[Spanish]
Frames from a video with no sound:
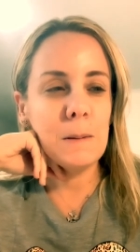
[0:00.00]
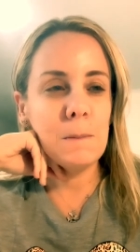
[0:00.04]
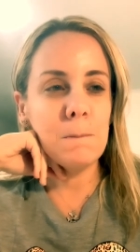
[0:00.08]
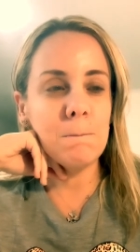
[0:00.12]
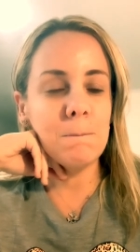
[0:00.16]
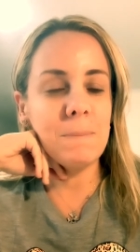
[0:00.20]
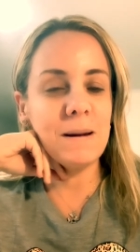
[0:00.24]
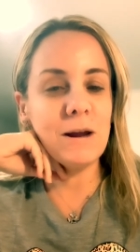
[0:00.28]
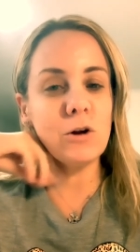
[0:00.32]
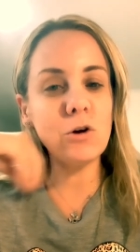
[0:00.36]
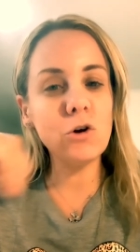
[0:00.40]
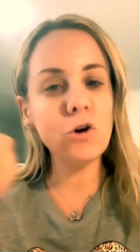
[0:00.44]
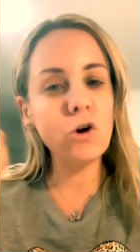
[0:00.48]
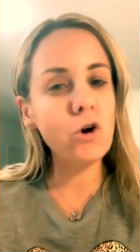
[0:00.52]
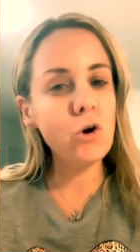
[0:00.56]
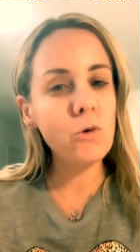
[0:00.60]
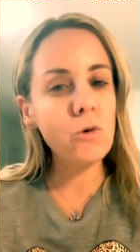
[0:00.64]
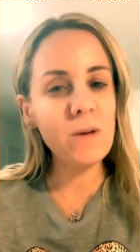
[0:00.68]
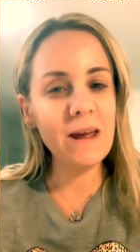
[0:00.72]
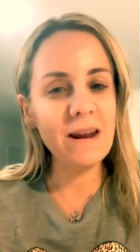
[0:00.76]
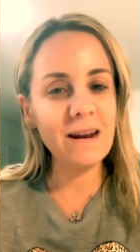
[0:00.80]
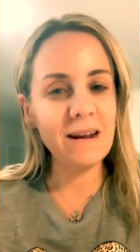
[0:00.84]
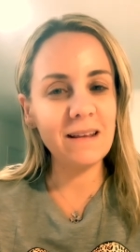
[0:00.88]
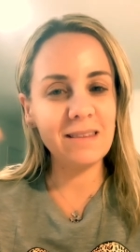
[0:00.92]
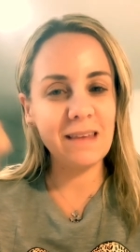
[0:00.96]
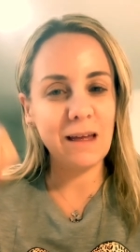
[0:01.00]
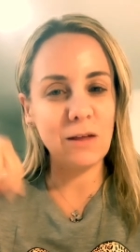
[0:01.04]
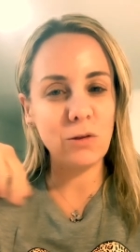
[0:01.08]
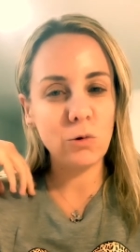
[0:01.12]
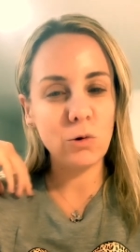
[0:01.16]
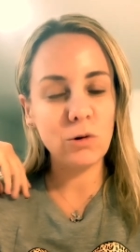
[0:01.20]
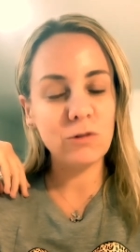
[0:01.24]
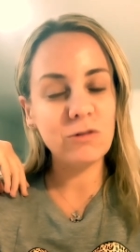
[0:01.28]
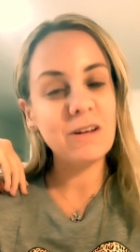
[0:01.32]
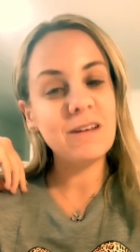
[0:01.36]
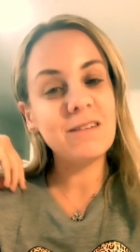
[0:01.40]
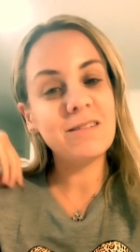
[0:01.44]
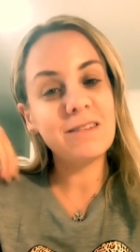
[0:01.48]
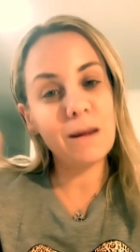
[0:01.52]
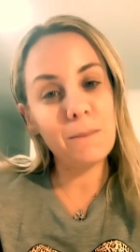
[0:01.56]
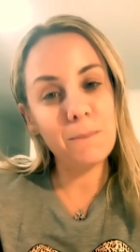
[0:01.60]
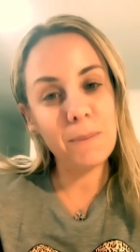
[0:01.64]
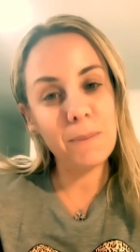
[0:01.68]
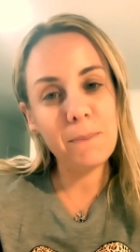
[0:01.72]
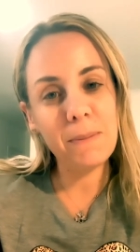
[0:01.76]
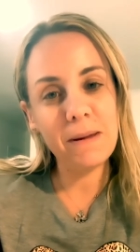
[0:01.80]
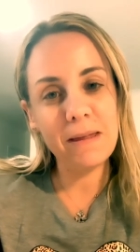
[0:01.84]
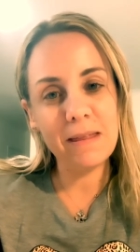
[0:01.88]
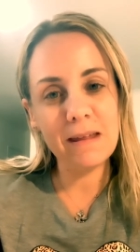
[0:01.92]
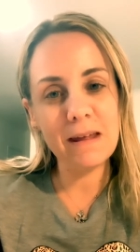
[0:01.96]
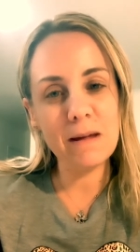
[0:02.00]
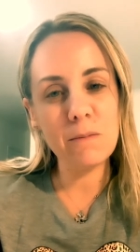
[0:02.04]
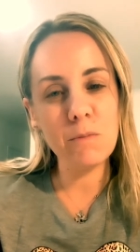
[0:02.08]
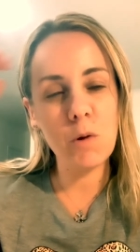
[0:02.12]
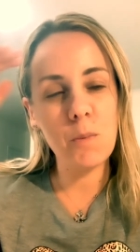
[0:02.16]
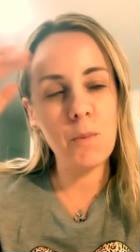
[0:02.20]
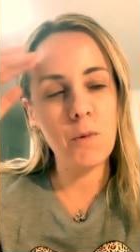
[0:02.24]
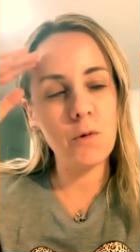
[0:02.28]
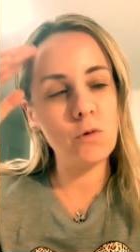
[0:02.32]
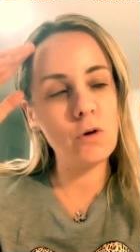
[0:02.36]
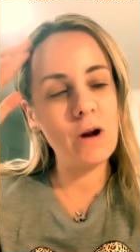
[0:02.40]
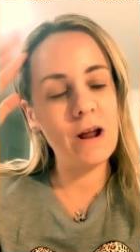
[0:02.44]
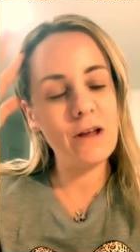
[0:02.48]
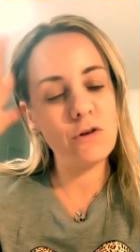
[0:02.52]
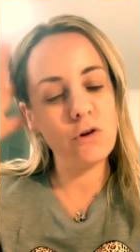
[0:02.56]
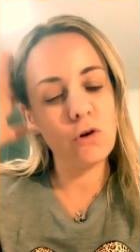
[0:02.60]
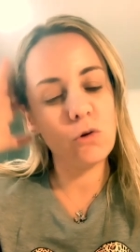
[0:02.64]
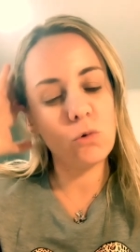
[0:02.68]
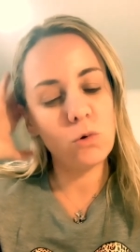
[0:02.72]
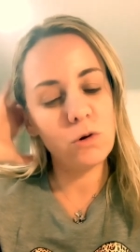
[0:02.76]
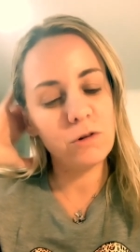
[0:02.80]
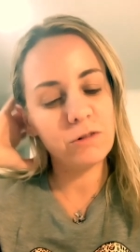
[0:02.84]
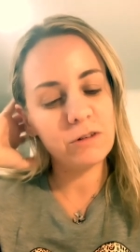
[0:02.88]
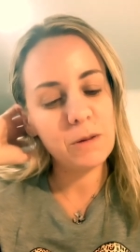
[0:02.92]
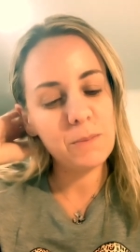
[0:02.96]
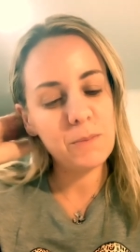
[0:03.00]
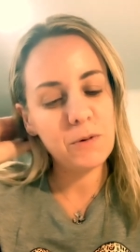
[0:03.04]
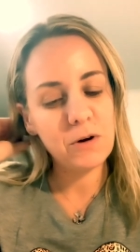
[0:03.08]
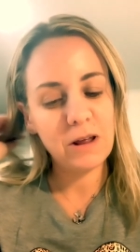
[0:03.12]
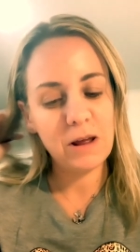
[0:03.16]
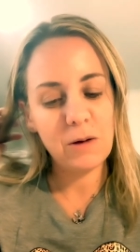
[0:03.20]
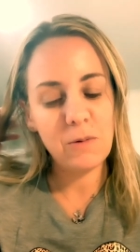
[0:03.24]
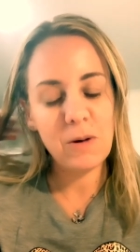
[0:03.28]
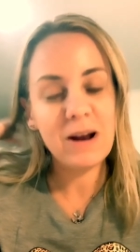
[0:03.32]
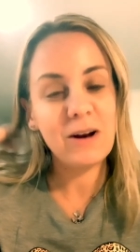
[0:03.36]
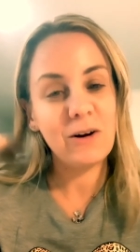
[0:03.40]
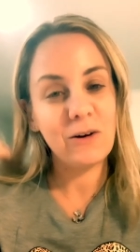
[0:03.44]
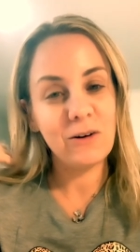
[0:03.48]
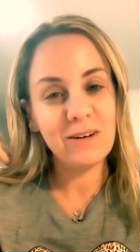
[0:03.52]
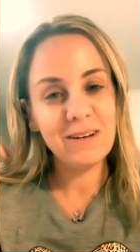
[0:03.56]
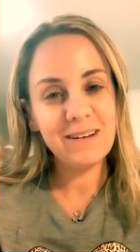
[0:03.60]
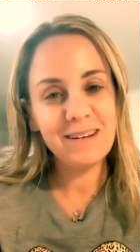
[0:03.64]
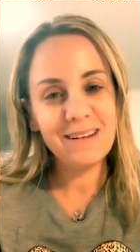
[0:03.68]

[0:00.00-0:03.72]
pero no nos vienen tan dulces y siempre pedimos por un año dulce porque, bueno,